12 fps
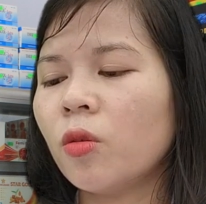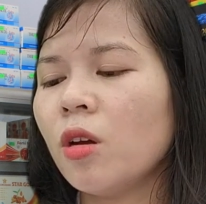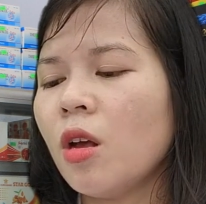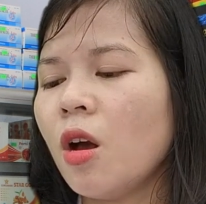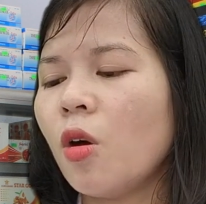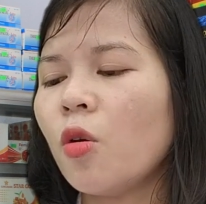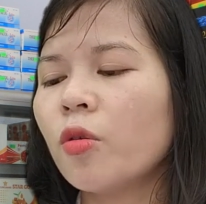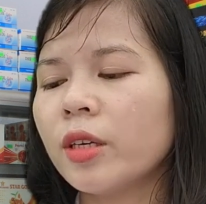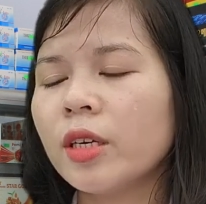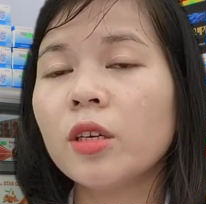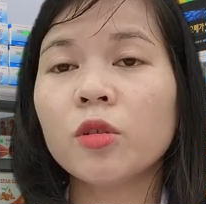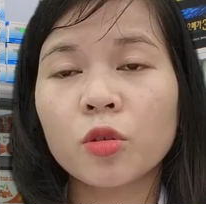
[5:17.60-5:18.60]

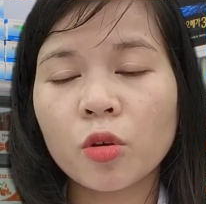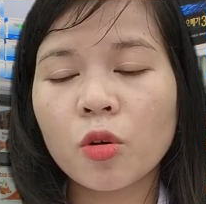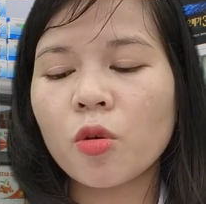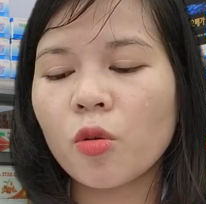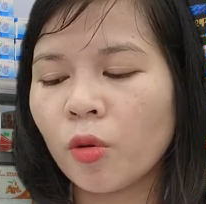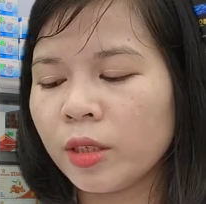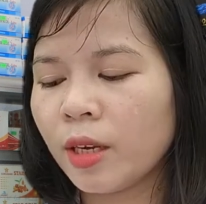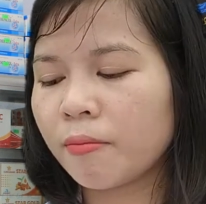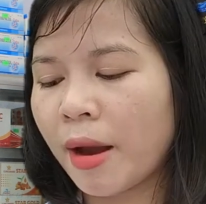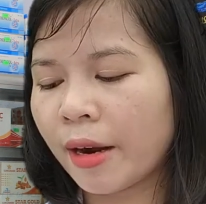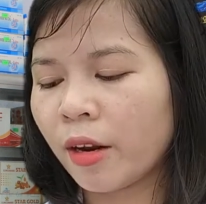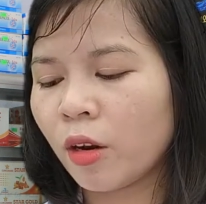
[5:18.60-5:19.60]
Orihiro của Nhật Bản này
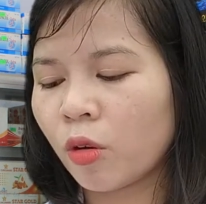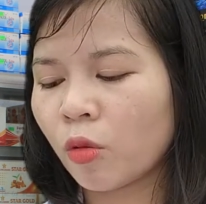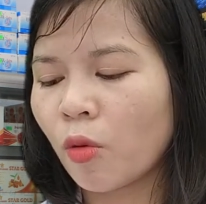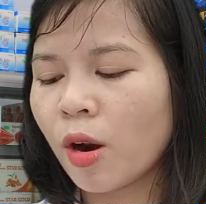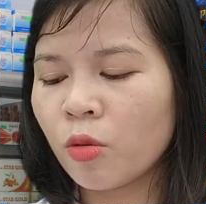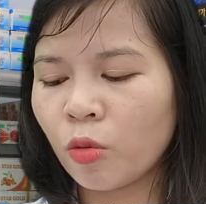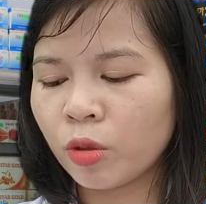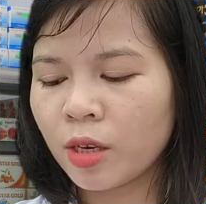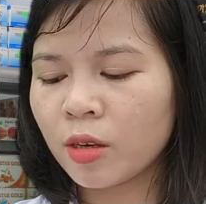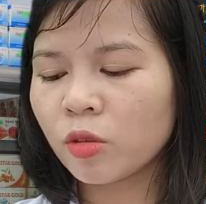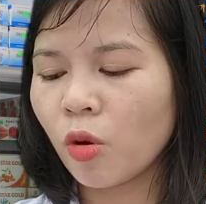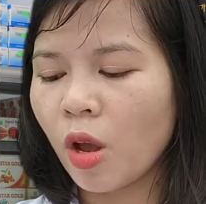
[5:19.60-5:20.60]
nó quá là nổi tiếng rồi.
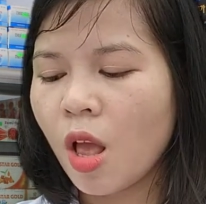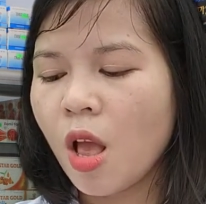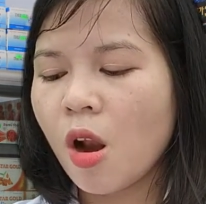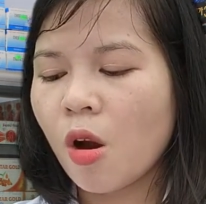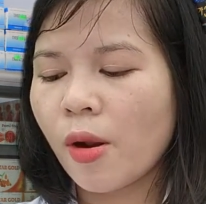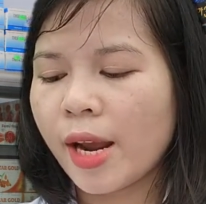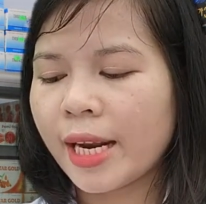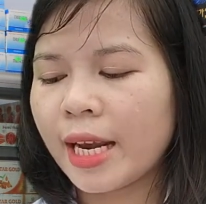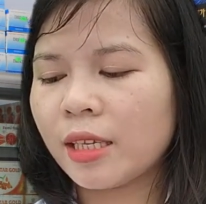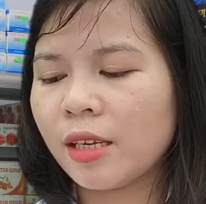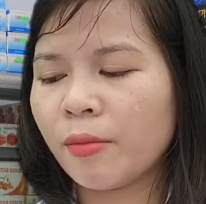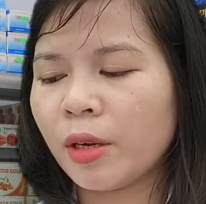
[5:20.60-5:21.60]
Loại này thì
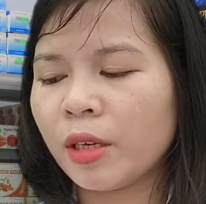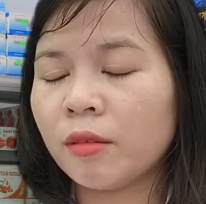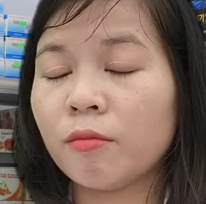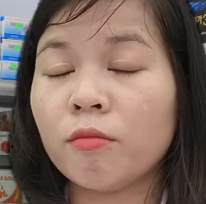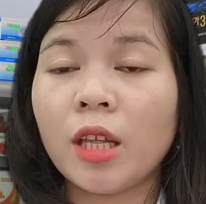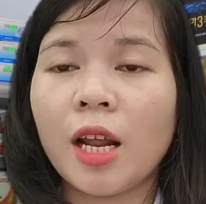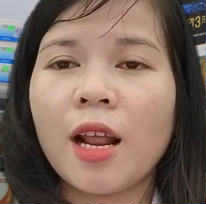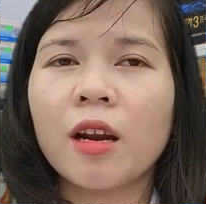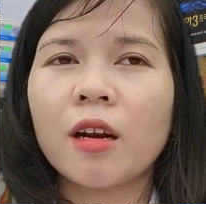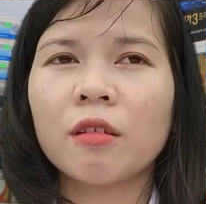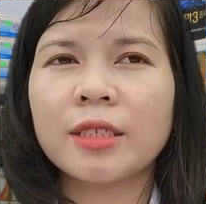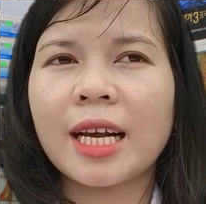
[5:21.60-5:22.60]
mình thấy là
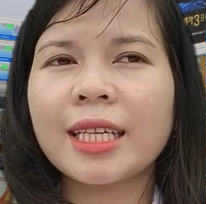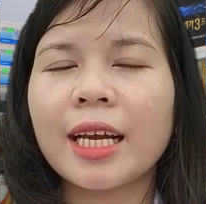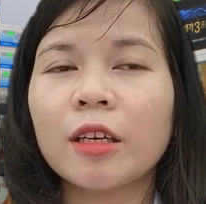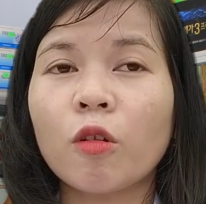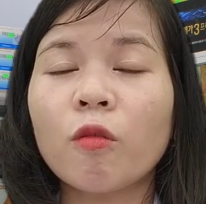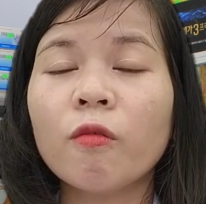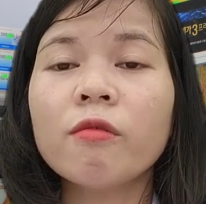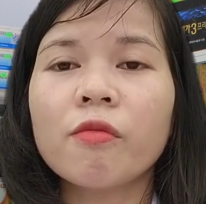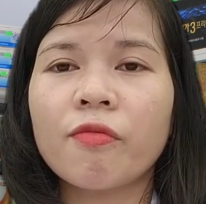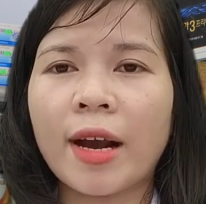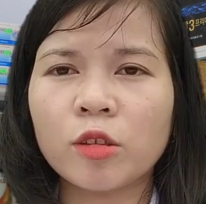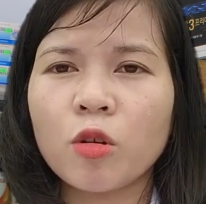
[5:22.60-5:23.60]
giá thành nó cũng vừa phải
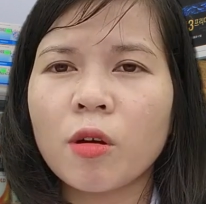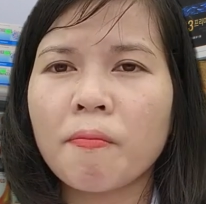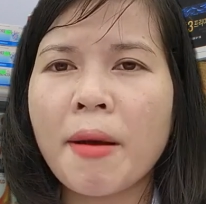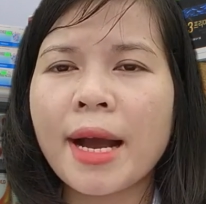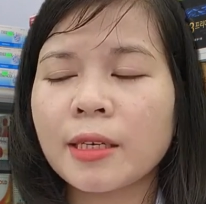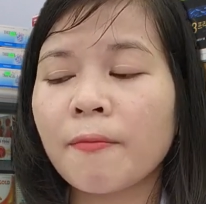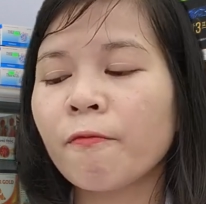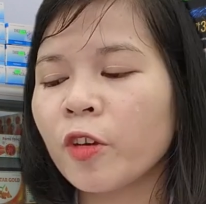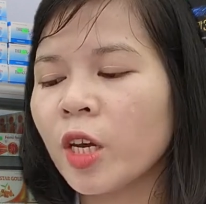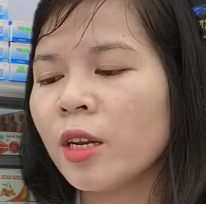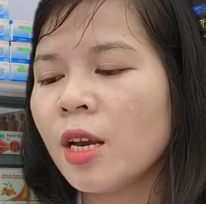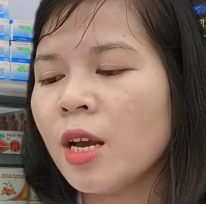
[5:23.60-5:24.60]
thôi, 300 viên.
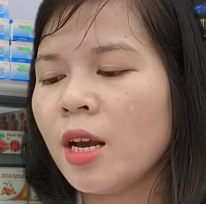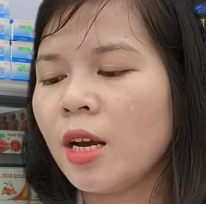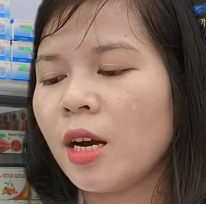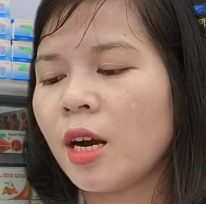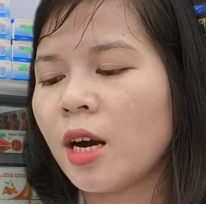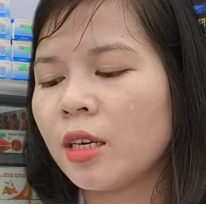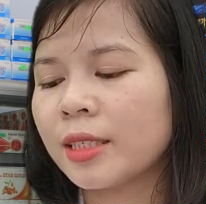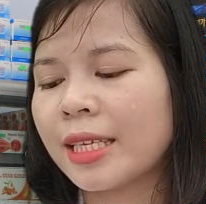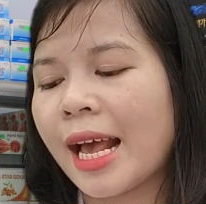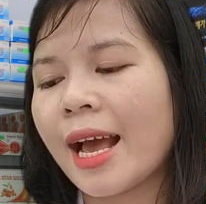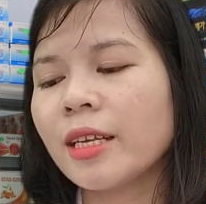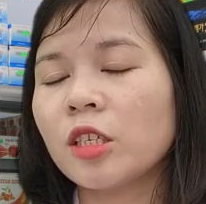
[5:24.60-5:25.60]
Giá thì
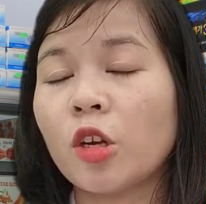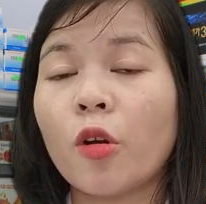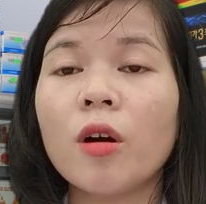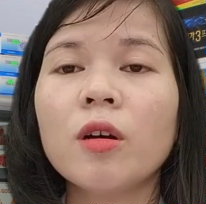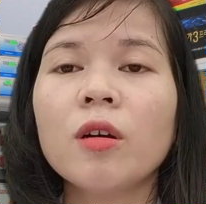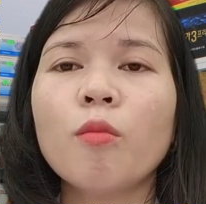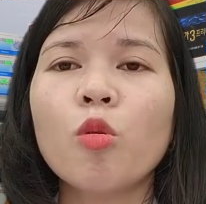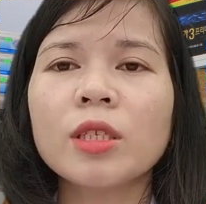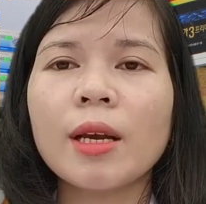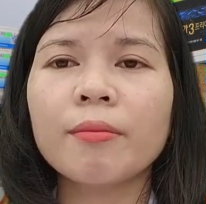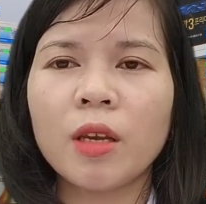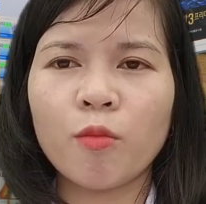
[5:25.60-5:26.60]
chỉ có hơn 400.000
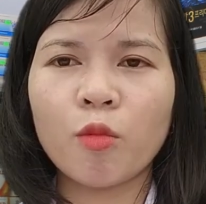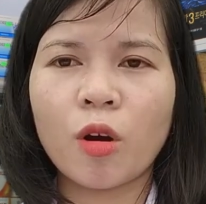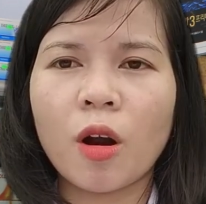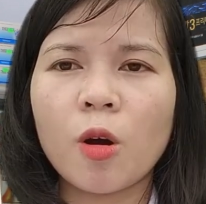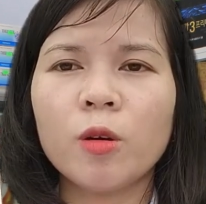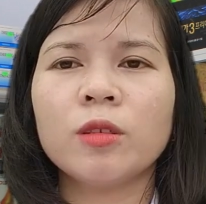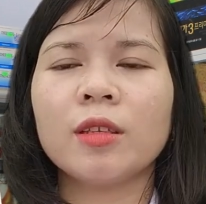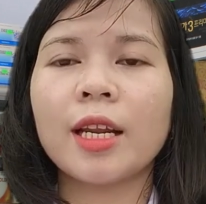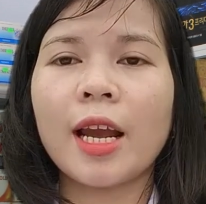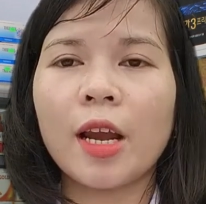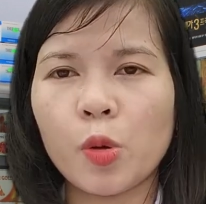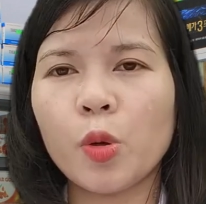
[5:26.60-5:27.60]
một lọ như thế này thôi.
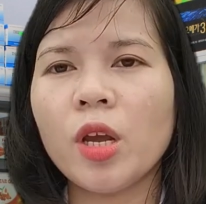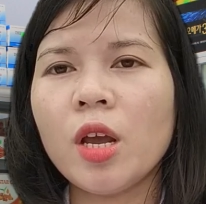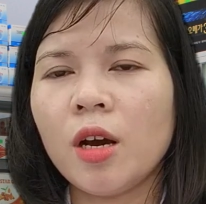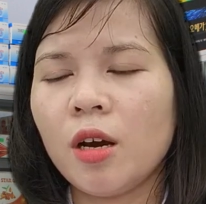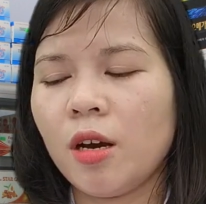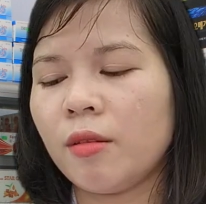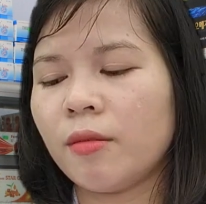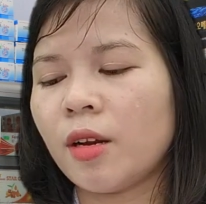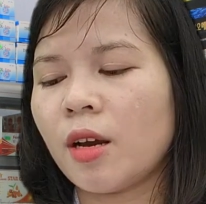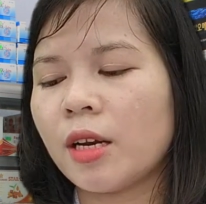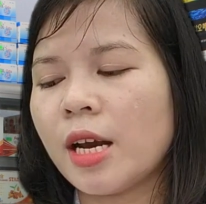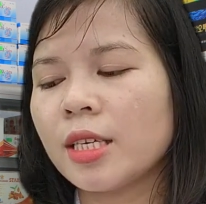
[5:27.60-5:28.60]
Còn đấy
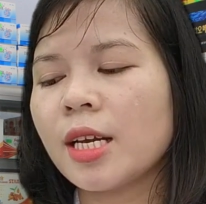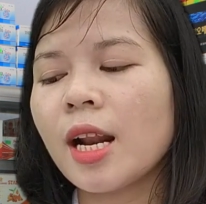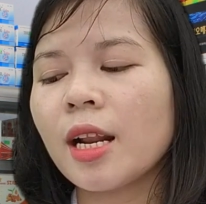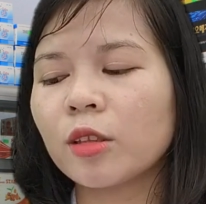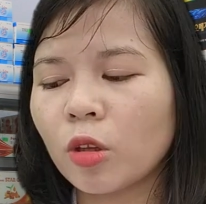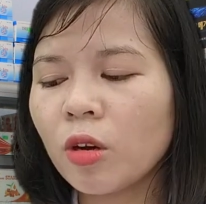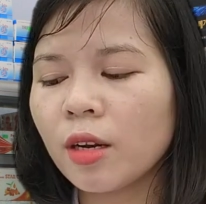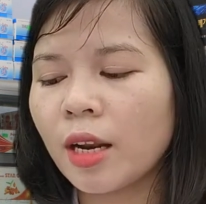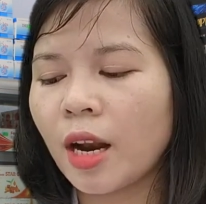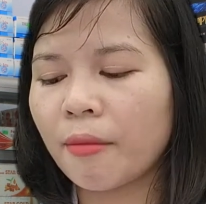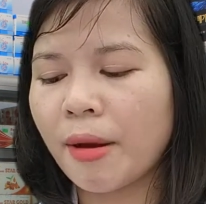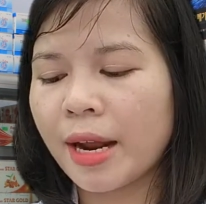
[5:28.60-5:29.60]
rất là tốt, nên là
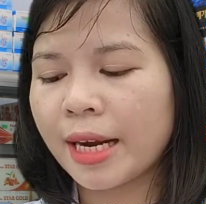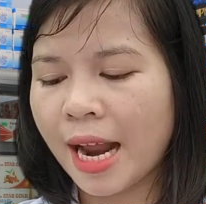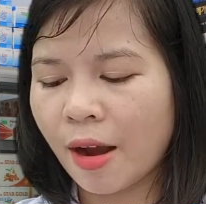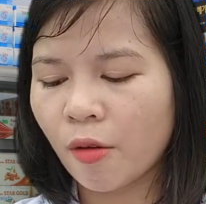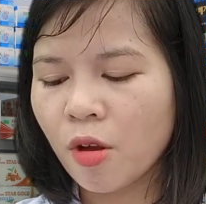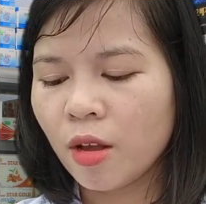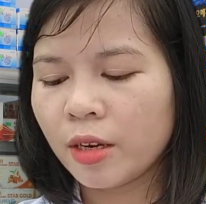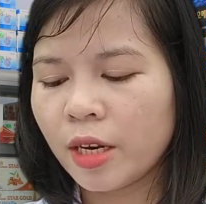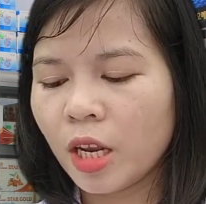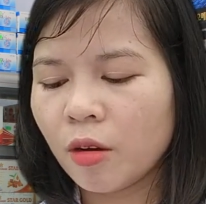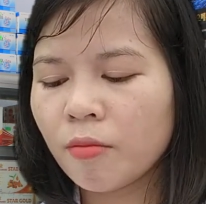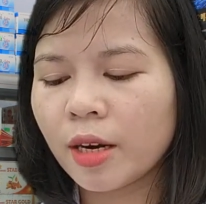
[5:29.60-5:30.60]
bạn nào nếu mà
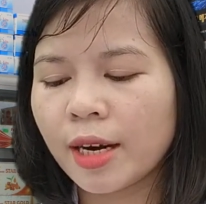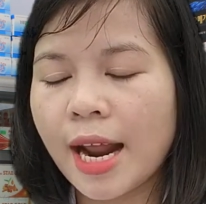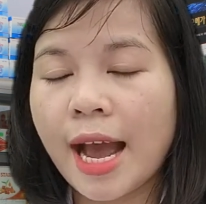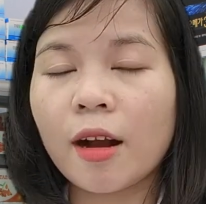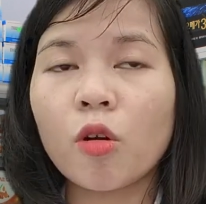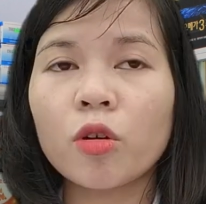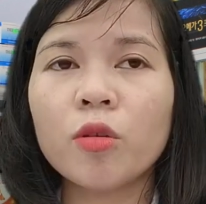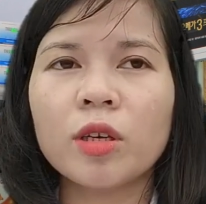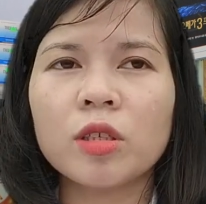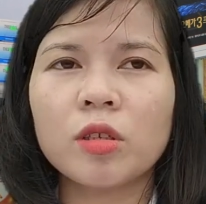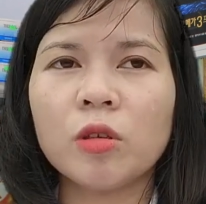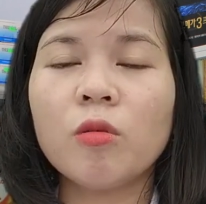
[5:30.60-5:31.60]
đã có điều kiện sử dụng
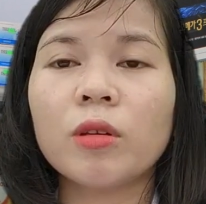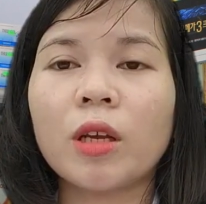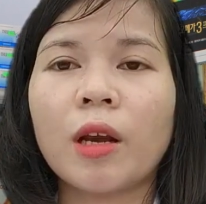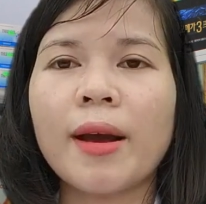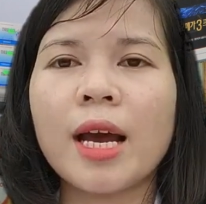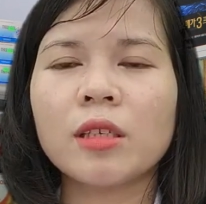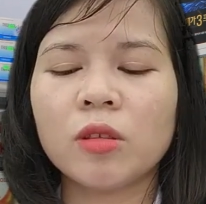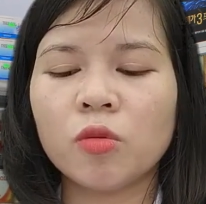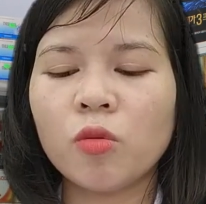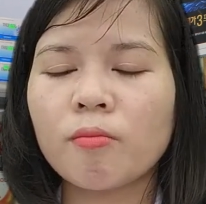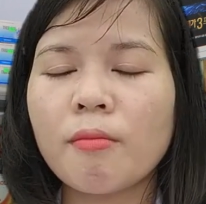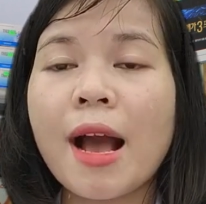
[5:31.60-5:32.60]
thì các bạn sử dụng 3
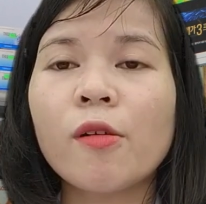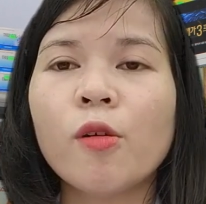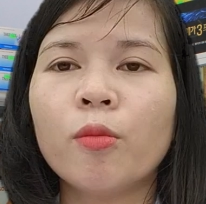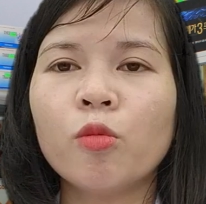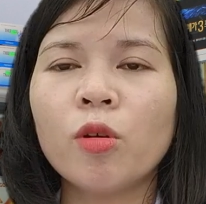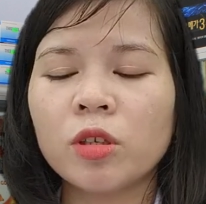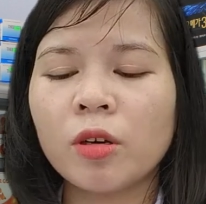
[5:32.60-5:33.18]
hộp luôn cho mình.